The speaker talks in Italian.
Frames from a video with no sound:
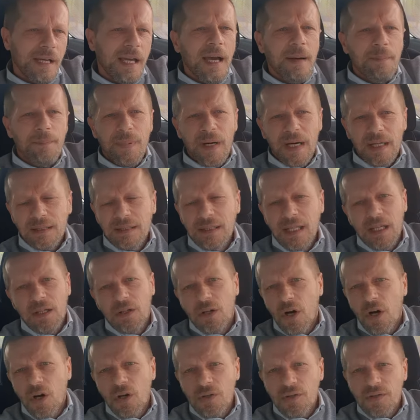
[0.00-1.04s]
a parte i
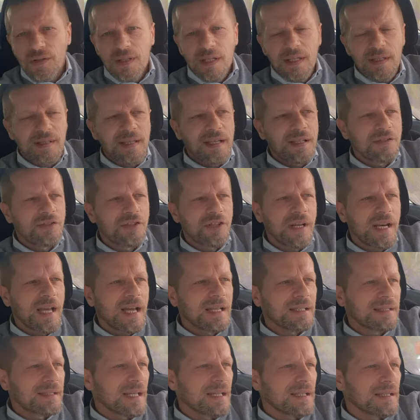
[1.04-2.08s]
costi
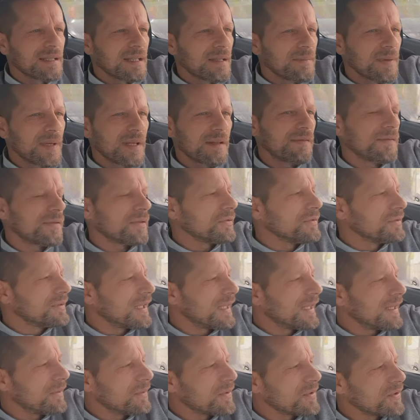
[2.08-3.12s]
esagerati anche per
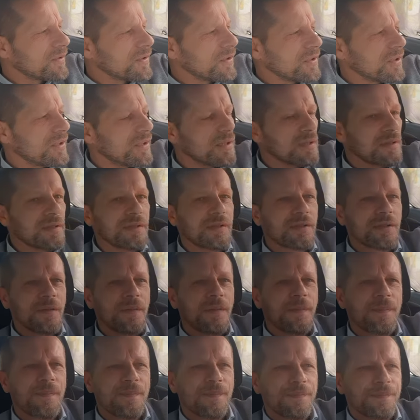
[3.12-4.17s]
affrontare questo corso.
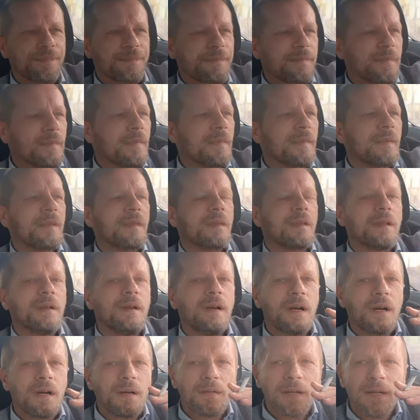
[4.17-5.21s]

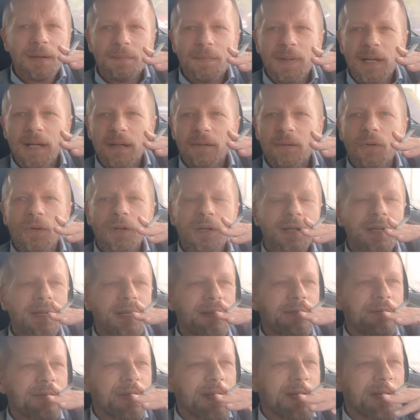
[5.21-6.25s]
No, vabbè, Core,
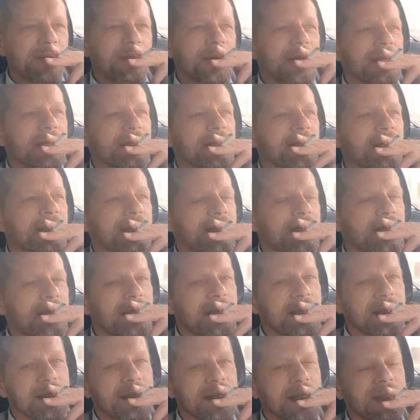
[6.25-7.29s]
è veramente a
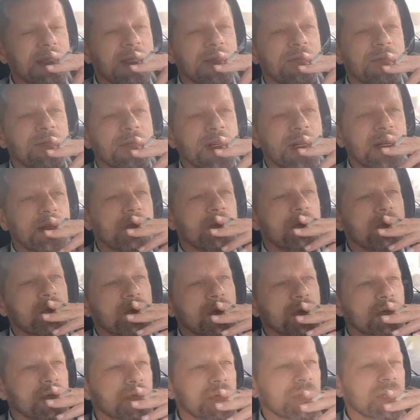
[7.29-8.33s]
dire andate a fare in
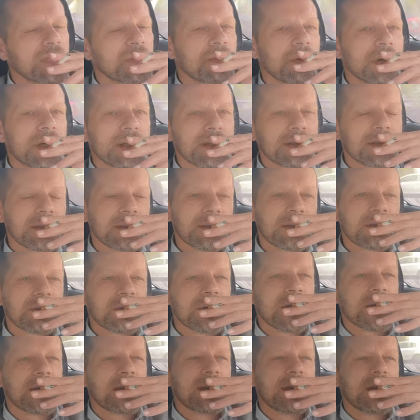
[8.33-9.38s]
culo tutti quanti.
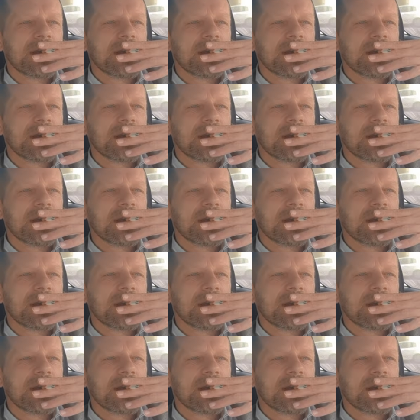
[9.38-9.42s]
Cioè...